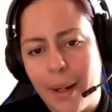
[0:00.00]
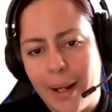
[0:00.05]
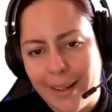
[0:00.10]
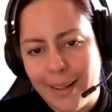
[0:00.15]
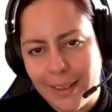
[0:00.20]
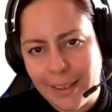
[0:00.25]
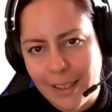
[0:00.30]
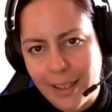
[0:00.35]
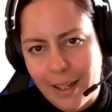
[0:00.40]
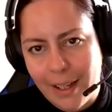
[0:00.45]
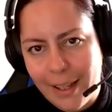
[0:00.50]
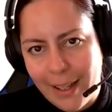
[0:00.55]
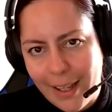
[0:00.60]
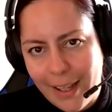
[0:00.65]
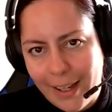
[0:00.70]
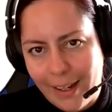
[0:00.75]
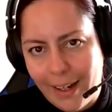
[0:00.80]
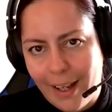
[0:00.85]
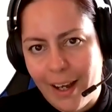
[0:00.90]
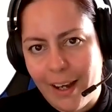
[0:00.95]
para
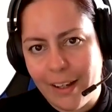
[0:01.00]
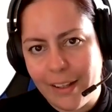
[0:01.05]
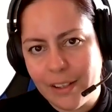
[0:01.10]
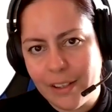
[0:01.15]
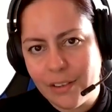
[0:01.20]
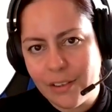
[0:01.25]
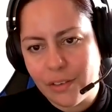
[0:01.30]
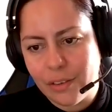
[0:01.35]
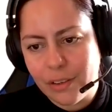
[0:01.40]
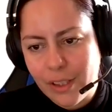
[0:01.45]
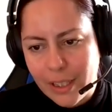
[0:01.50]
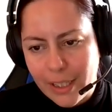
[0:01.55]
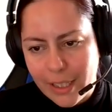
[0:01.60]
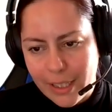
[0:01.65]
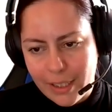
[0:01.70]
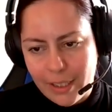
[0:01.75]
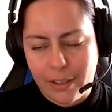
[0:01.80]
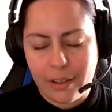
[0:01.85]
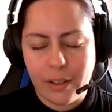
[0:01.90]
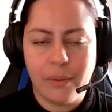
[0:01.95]
atraer a esos
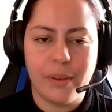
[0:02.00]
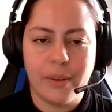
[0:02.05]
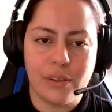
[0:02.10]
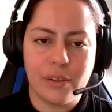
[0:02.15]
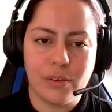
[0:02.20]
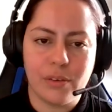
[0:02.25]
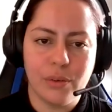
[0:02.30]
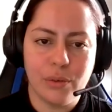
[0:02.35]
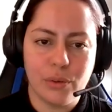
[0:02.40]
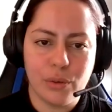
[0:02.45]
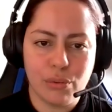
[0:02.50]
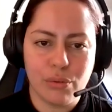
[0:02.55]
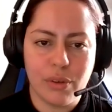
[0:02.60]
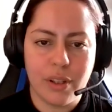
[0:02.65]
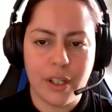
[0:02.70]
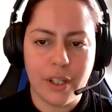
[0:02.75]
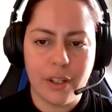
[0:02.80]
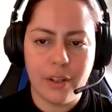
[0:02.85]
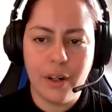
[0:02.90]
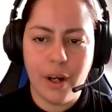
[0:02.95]
clientes o a esos
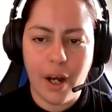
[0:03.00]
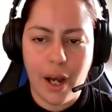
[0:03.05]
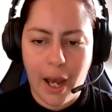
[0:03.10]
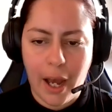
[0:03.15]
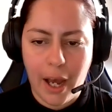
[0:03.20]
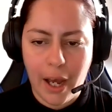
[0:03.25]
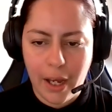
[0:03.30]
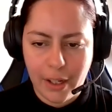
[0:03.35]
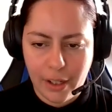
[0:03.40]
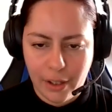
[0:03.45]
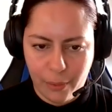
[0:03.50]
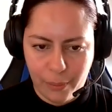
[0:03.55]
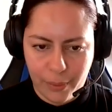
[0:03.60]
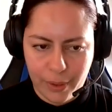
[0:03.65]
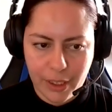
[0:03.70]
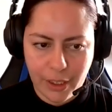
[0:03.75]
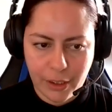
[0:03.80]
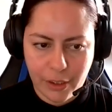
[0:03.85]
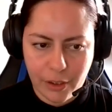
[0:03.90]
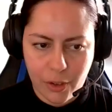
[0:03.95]
usuarios a
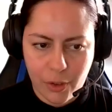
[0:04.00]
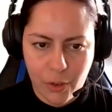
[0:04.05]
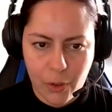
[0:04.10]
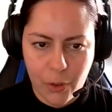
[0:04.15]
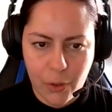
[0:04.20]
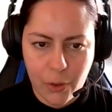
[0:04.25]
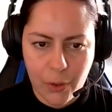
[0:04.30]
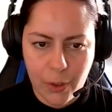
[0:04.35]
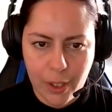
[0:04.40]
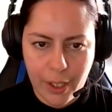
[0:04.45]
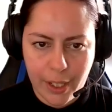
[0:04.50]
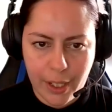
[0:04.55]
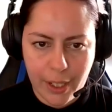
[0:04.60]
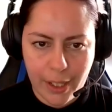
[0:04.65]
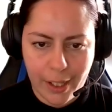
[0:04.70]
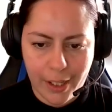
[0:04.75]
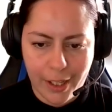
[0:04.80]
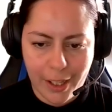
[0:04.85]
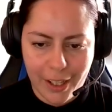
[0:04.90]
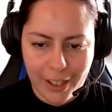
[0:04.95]
nuestro...
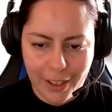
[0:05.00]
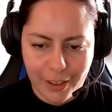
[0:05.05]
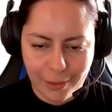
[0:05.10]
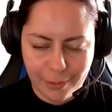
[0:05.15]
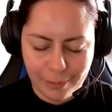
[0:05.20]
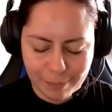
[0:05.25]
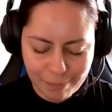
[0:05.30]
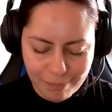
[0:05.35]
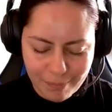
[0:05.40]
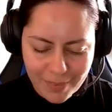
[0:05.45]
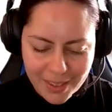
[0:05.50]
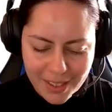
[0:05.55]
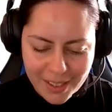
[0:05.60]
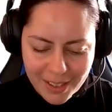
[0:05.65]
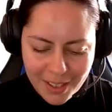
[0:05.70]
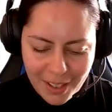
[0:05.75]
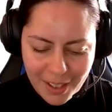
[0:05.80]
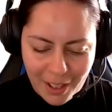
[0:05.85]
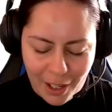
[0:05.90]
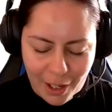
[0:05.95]
Eh, eh,
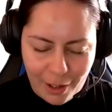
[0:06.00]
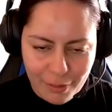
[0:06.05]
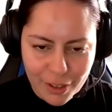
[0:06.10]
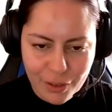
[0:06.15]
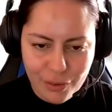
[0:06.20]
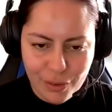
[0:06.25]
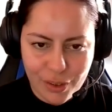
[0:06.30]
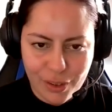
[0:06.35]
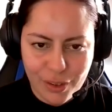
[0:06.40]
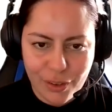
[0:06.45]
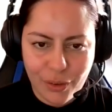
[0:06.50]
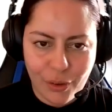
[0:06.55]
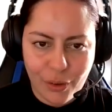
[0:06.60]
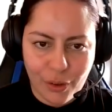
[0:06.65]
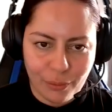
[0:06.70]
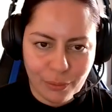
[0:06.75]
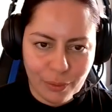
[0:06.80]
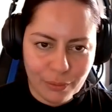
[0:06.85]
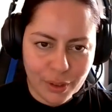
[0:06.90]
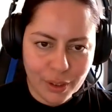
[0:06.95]
a nuestro
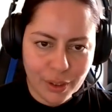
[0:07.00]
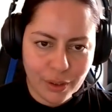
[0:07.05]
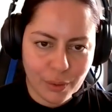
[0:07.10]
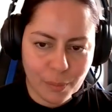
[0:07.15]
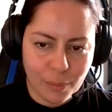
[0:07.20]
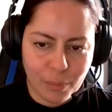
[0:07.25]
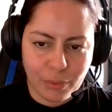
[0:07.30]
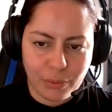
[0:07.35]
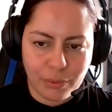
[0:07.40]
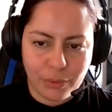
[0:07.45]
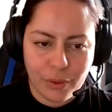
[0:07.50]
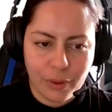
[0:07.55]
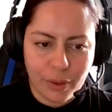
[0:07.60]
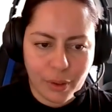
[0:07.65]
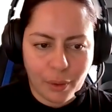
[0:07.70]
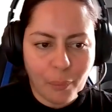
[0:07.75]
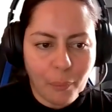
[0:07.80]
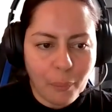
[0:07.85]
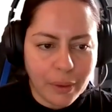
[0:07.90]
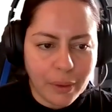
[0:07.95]
entorno, a nuestro punto
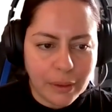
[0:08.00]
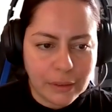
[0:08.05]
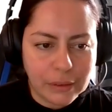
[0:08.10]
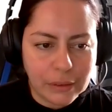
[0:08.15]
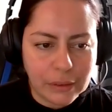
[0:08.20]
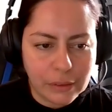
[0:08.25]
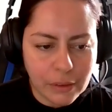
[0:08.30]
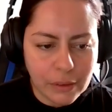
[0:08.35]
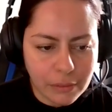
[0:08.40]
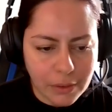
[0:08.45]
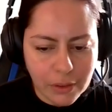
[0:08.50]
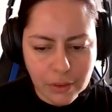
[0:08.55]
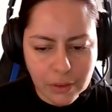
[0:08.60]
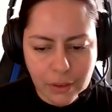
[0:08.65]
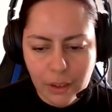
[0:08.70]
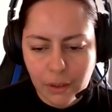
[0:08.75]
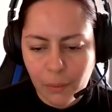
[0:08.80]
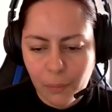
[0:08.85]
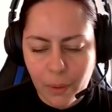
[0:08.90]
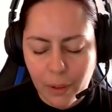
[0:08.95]
de encuentro, ¿no?
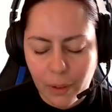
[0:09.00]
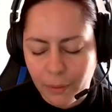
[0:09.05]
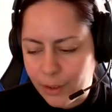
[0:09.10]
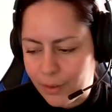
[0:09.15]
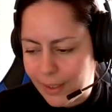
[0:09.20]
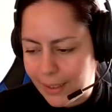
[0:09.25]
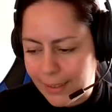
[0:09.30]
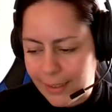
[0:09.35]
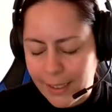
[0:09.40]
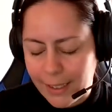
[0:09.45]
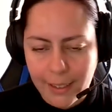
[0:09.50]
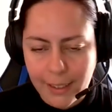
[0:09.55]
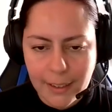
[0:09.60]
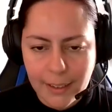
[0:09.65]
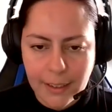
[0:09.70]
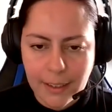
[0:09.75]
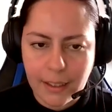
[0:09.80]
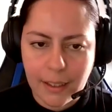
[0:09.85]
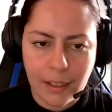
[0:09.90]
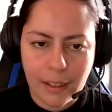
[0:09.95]
nuestra, o a nuestra
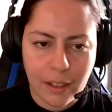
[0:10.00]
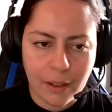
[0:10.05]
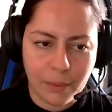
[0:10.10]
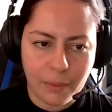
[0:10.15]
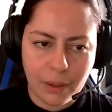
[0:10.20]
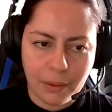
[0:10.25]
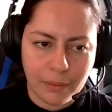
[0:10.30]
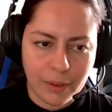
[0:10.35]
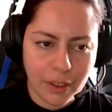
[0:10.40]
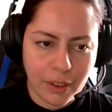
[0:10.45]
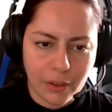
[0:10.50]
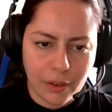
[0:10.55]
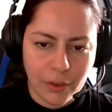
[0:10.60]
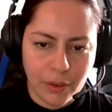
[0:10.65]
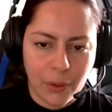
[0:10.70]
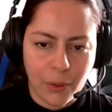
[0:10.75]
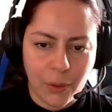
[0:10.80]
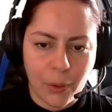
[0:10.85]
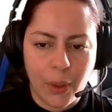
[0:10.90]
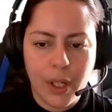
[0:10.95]
tienda o a
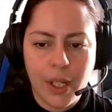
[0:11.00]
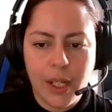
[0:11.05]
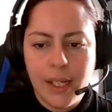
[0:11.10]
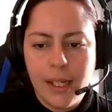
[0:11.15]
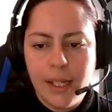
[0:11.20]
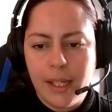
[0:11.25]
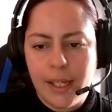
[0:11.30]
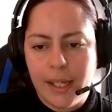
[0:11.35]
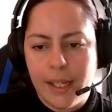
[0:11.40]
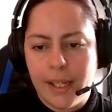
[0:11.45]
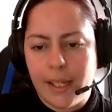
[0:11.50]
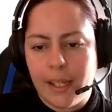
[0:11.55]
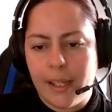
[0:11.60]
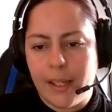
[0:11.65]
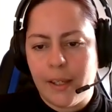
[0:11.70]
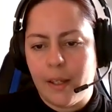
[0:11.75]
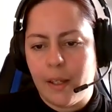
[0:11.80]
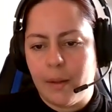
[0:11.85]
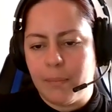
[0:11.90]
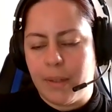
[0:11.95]
nuestro
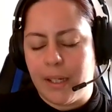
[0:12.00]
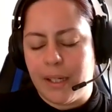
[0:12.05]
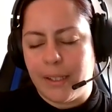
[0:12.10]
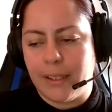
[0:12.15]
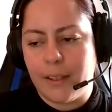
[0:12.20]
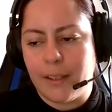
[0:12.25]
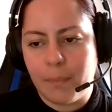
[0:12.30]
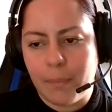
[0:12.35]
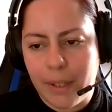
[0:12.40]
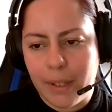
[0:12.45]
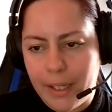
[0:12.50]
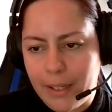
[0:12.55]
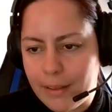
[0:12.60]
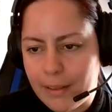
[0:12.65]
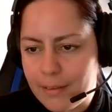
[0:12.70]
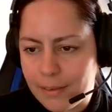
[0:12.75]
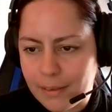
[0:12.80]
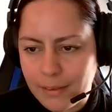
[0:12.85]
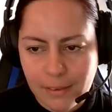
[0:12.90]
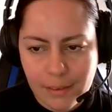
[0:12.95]
eh,
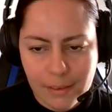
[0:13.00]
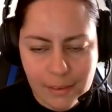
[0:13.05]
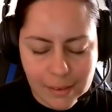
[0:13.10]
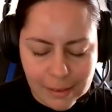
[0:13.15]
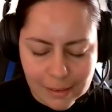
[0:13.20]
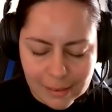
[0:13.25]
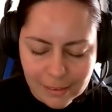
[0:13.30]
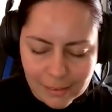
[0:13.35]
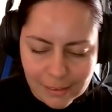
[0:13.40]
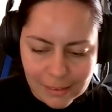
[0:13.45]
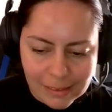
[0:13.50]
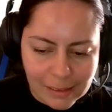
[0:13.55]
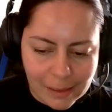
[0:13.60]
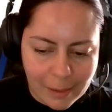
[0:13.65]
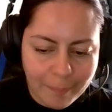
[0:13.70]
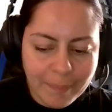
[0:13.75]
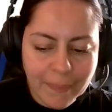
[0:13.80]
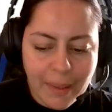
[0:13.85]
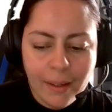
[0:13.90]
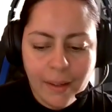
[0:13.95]
marketplace, etcétera,
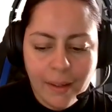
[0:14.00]
etcétera.